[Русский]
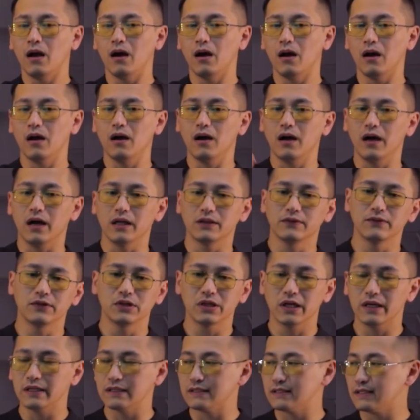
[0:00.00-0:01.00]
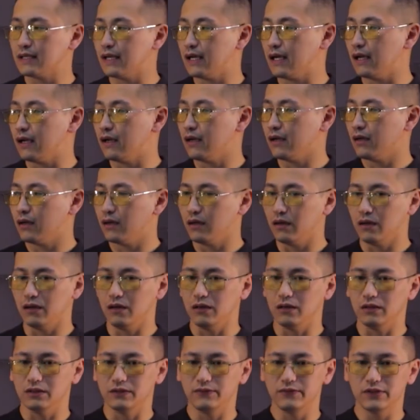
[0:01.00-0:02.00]
а, отвечает за
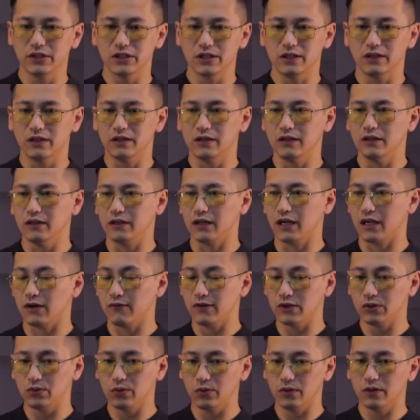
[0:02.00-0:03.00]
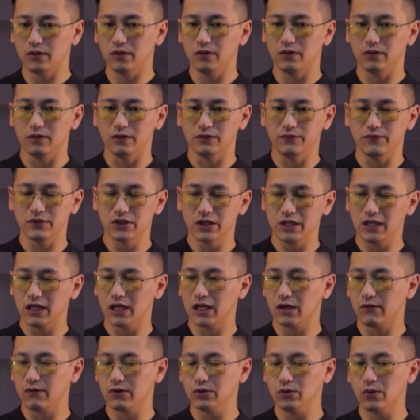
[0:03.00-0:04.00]
э, э, движение
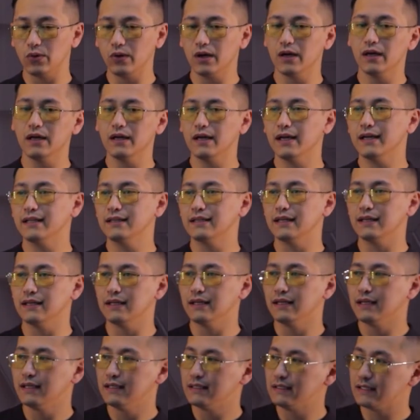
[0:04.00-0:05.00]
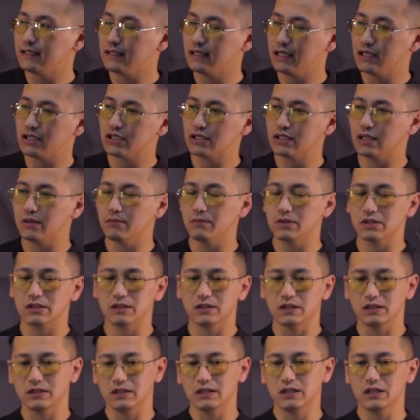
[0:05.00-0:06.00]
кровотока, это сердечная
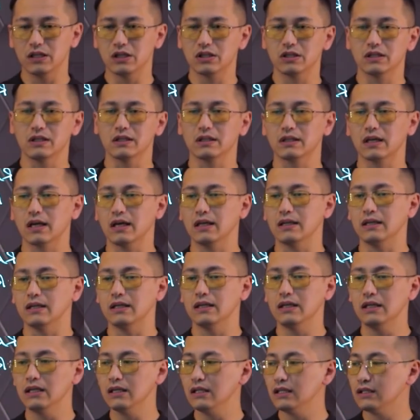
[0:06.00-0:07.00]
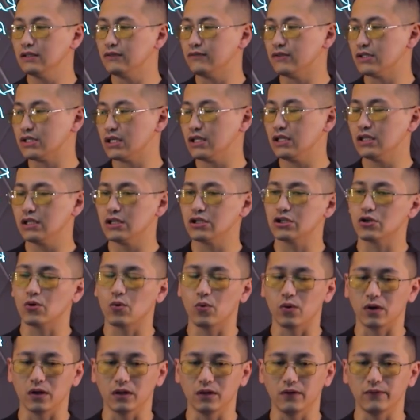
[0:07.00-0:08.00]
мышца, сердечная ткань, и движение наших
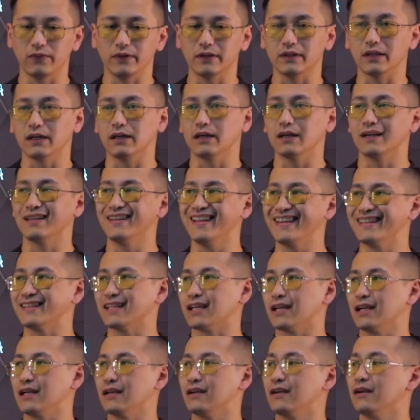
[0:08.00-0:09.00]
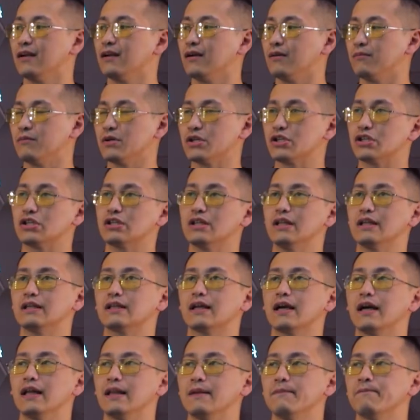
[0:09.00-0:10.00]
органов, это гладкая мышечная
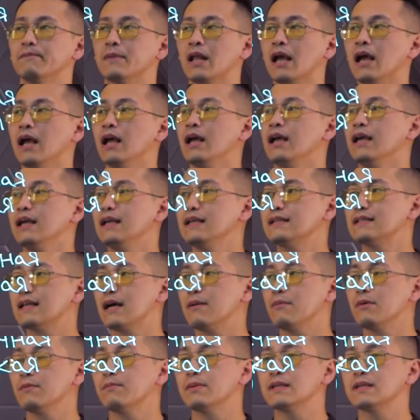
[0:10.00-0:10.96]
ткань. И самый